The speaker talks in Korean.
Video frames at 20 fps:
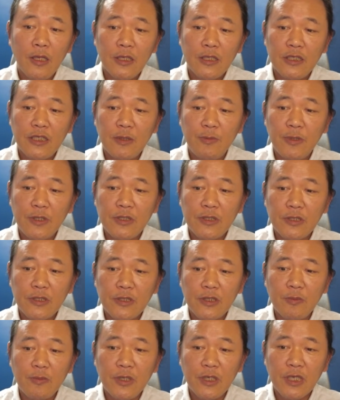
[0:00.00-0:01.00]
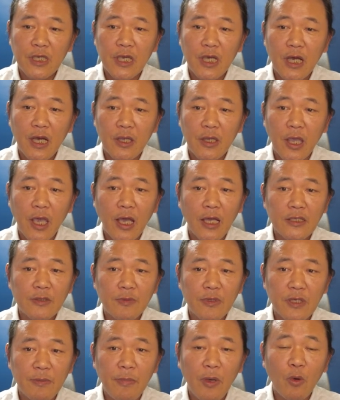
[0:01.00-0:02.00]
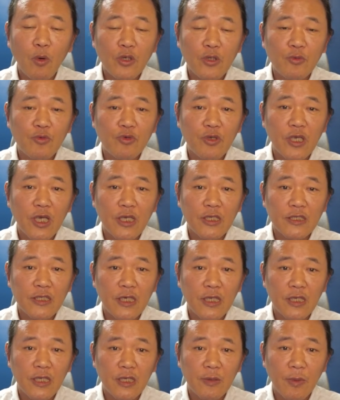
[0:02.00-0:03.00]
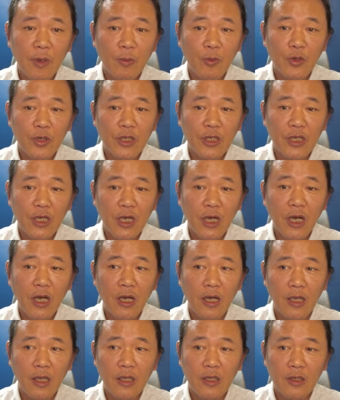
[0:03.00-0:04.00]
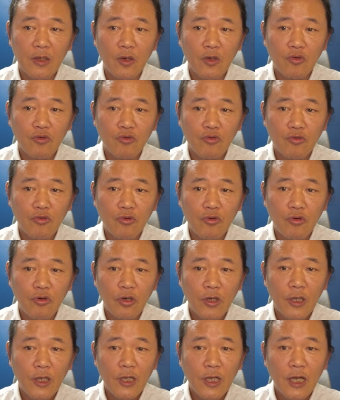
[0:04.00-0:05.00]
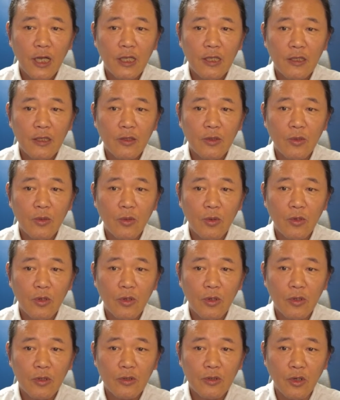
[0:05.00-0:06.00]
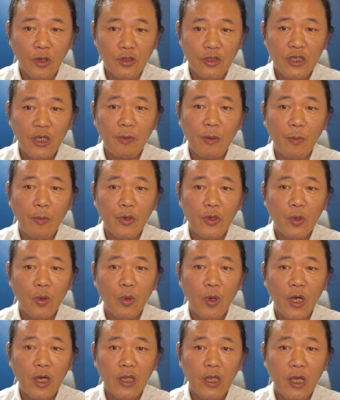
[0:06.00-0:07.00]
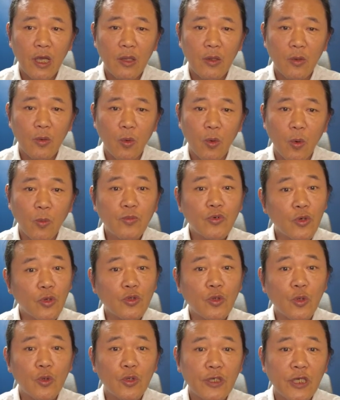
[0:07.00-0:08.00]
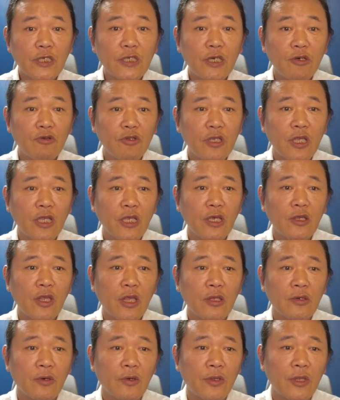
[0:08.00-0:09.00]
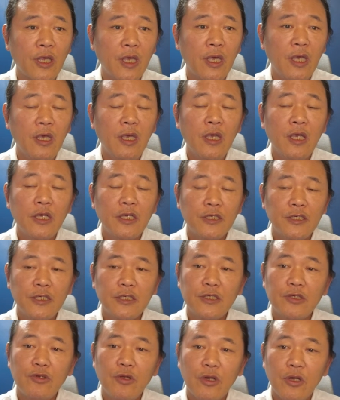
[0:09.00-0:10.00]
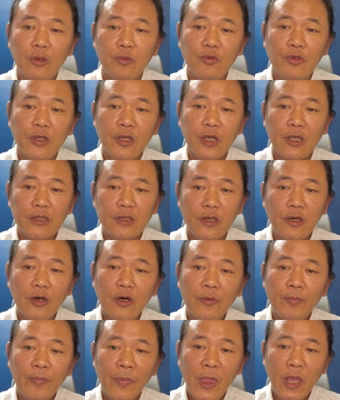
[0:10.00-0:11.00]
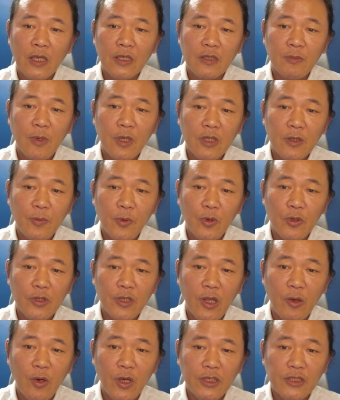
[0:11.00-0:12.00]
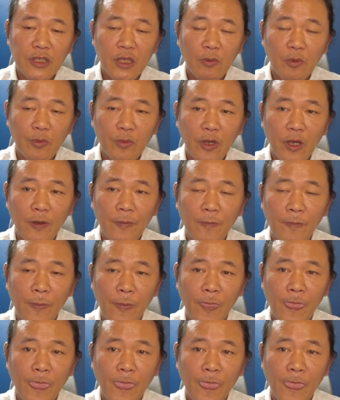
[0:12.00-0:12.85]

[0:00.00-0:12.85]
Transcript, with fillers: 12.2기가 얘가 지금 256기가짜리 메모리니까 예, 이것도 한 전체 메모리 공간이 한 5% 정도 차지하고 있다는 얘기가 되는 건데 실제로 여러분들께서 스마트폰을 사용하시다 보면